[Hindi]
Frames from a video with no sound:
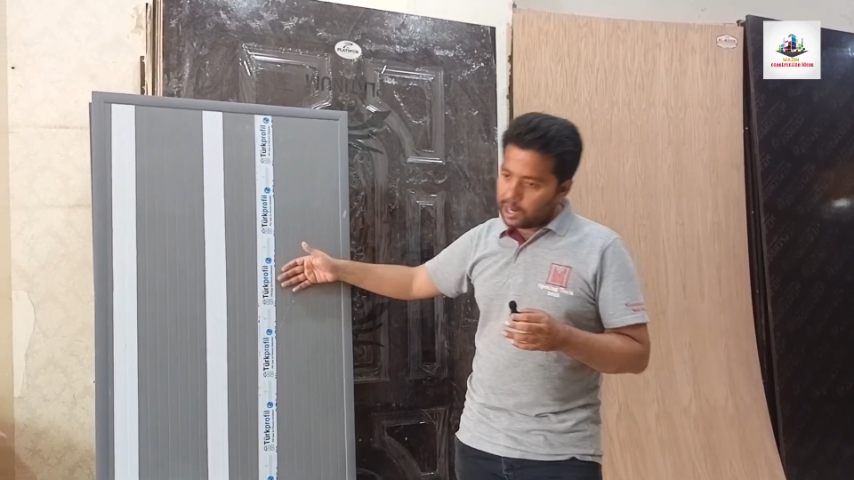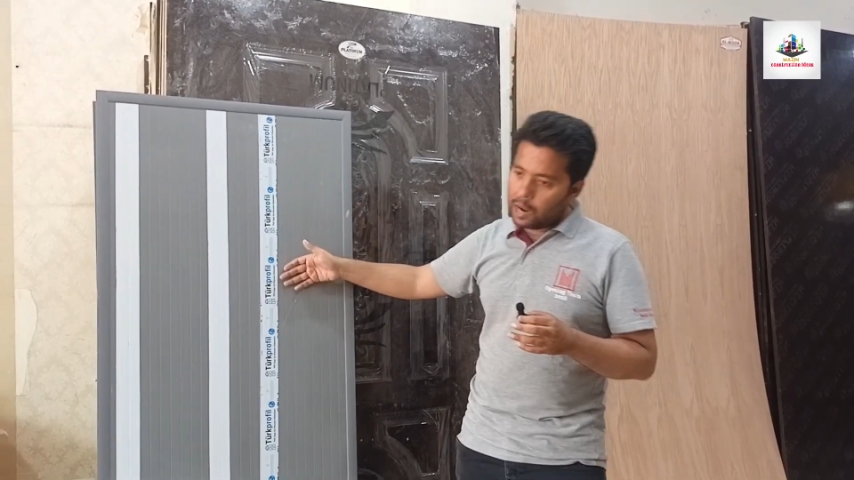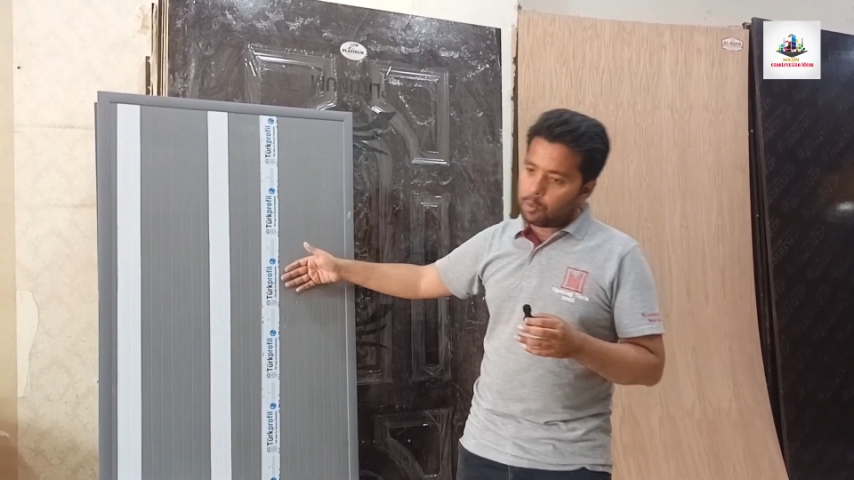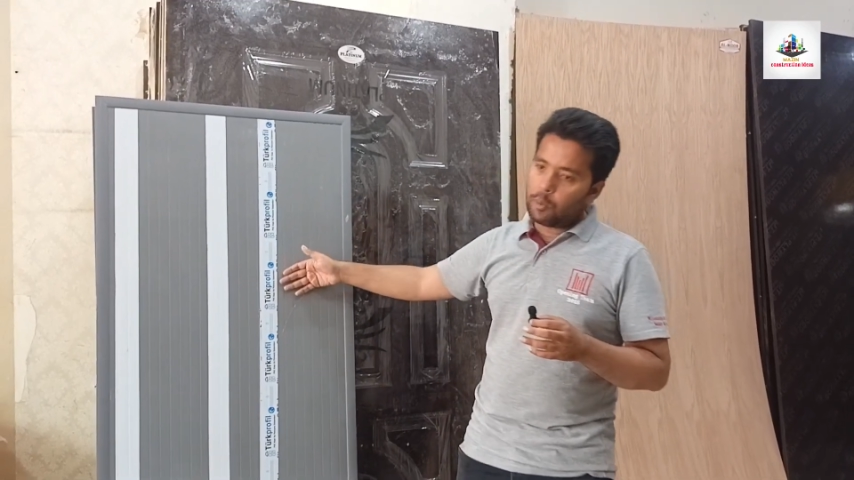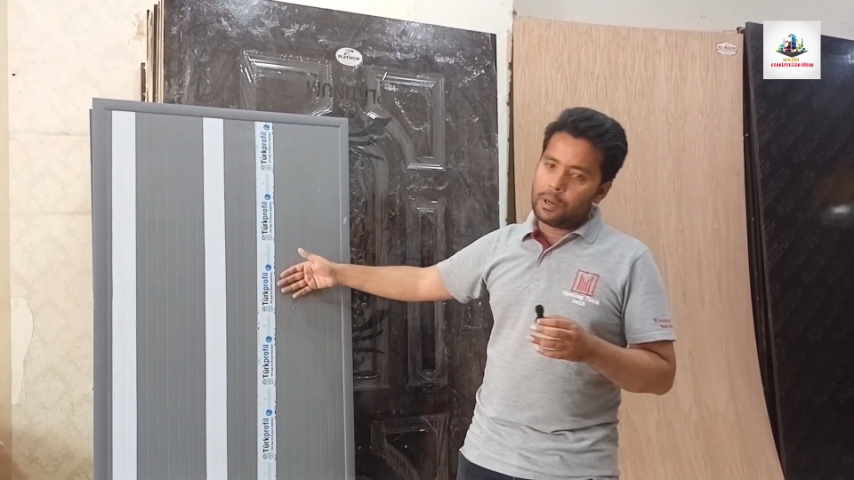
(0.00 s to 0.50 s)

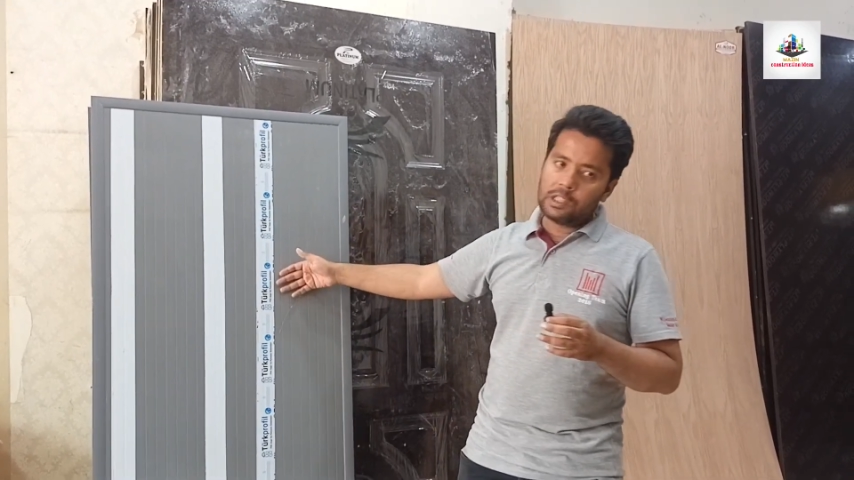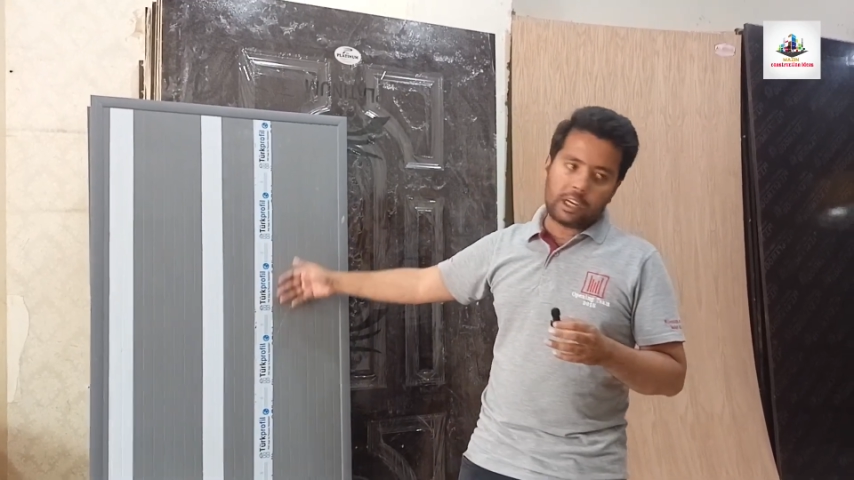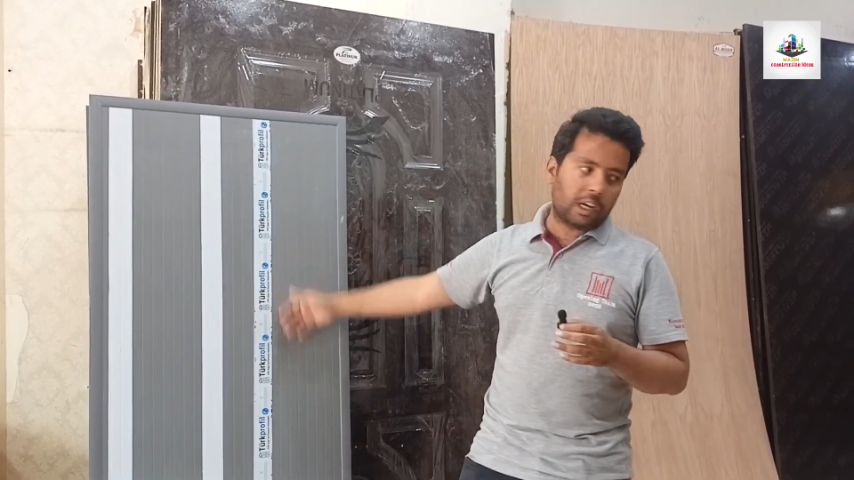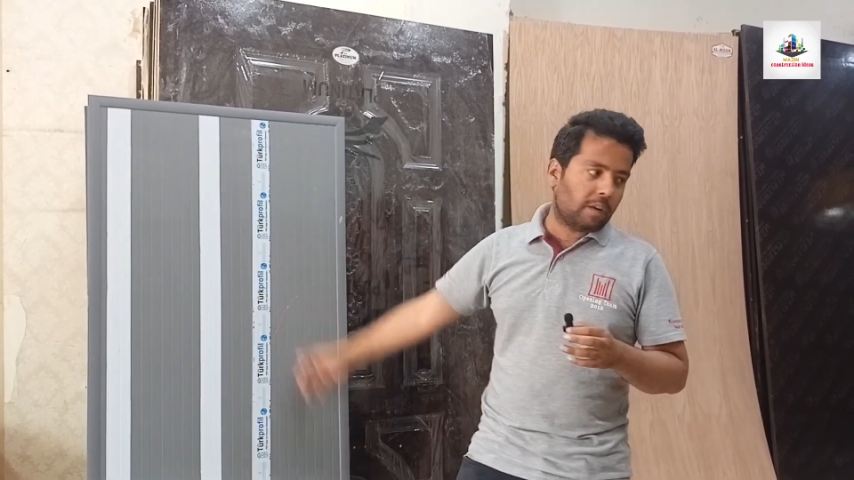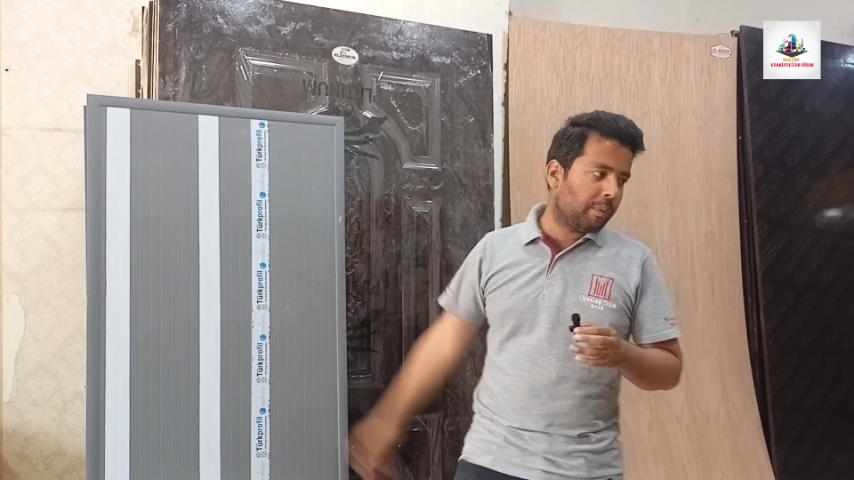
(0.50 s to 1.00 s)
कलर आपको मिल
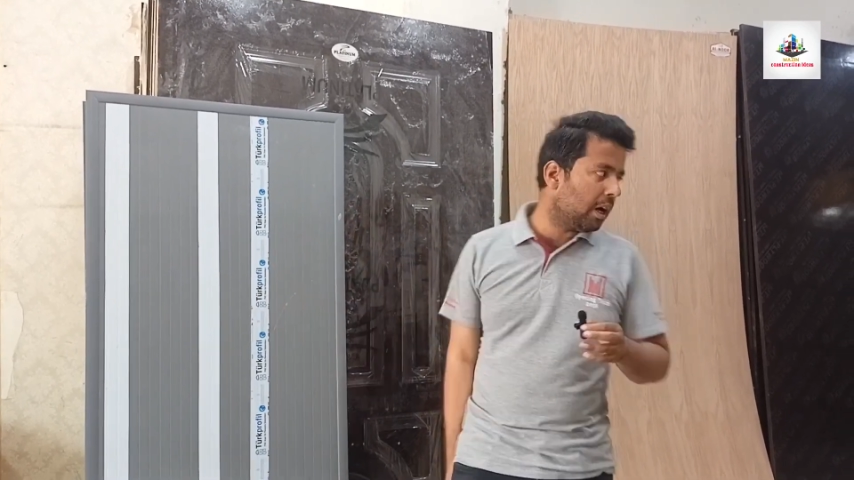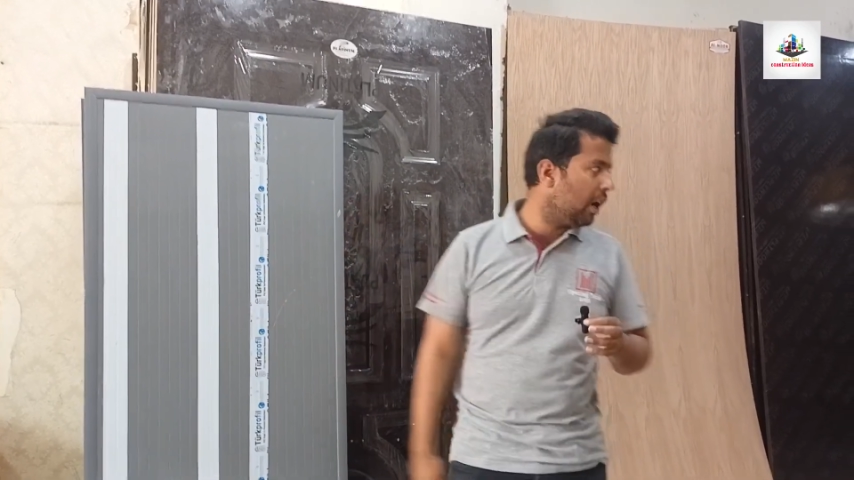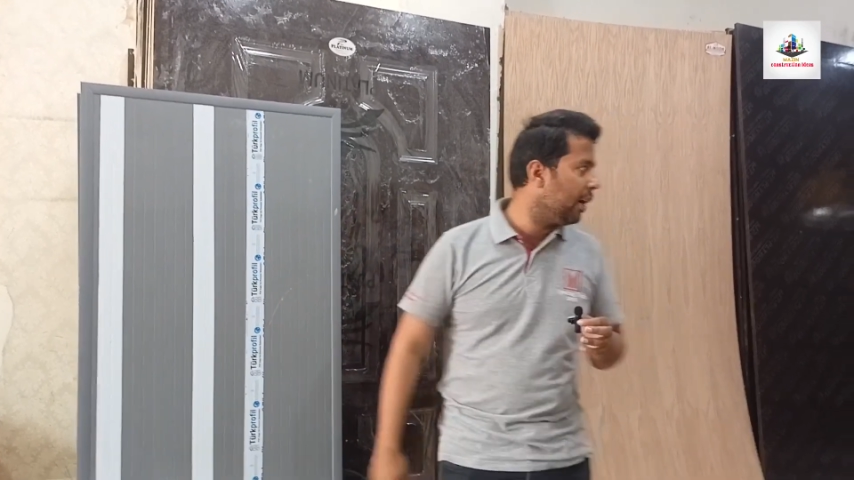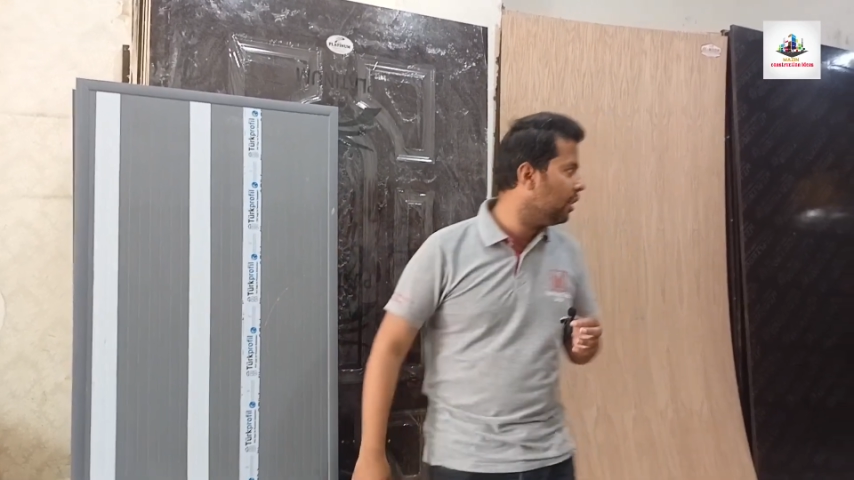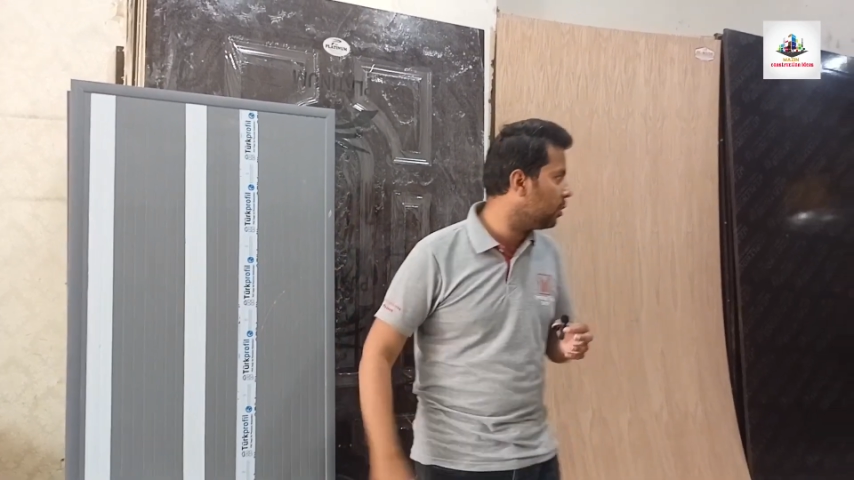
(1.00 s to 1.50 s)
जाएगा फिर
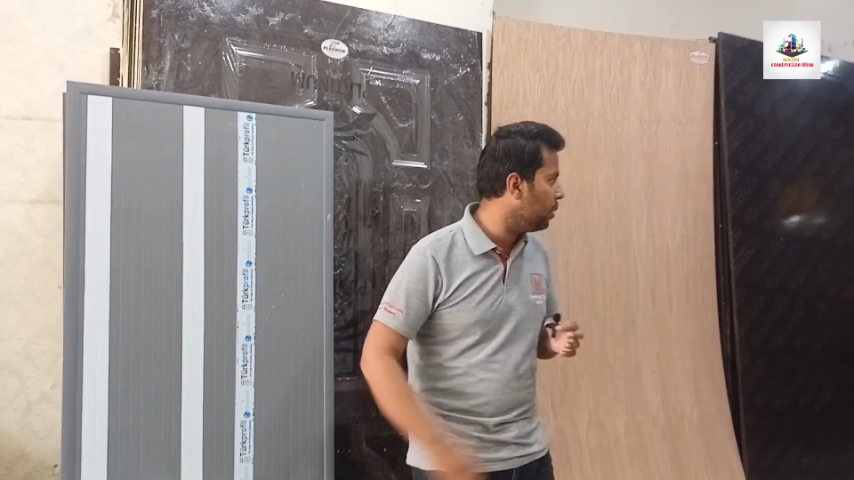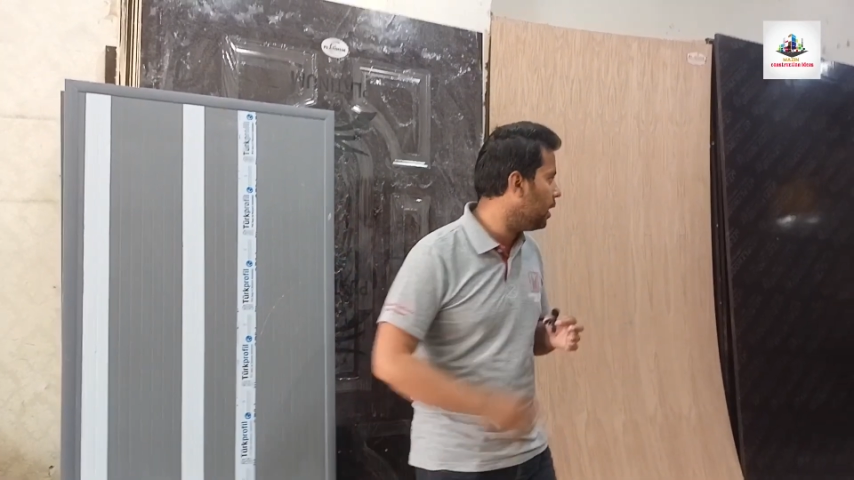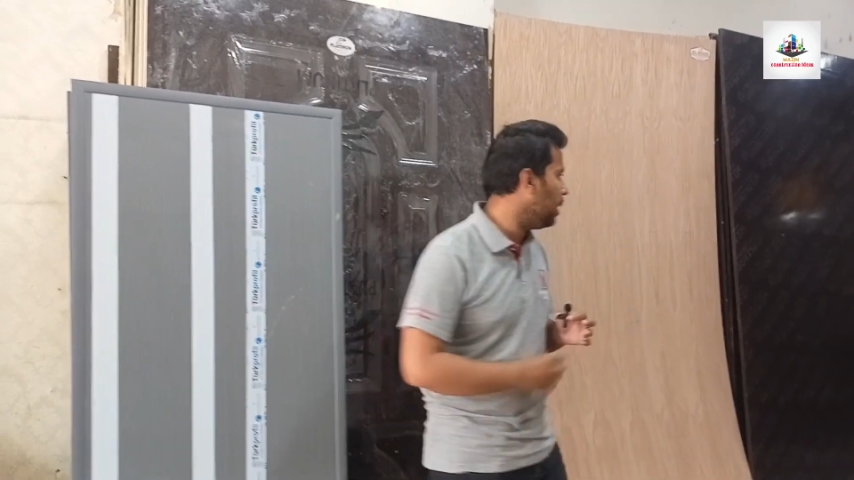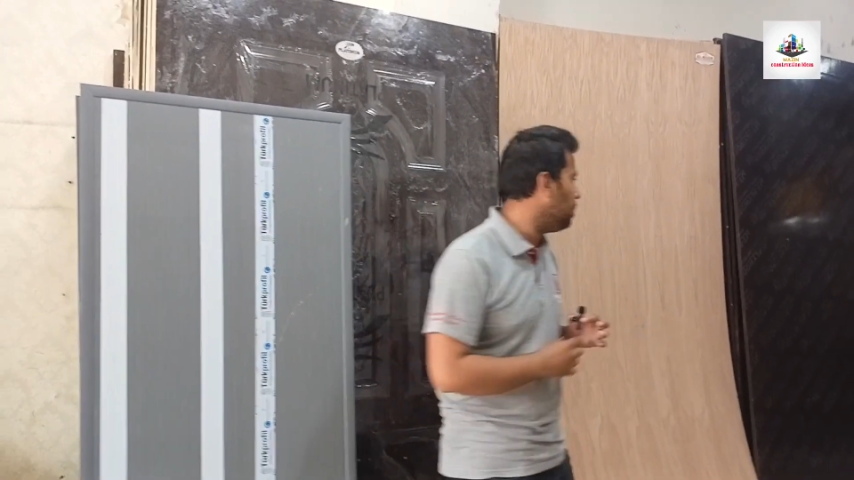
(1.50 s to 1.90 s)
आगे इसमें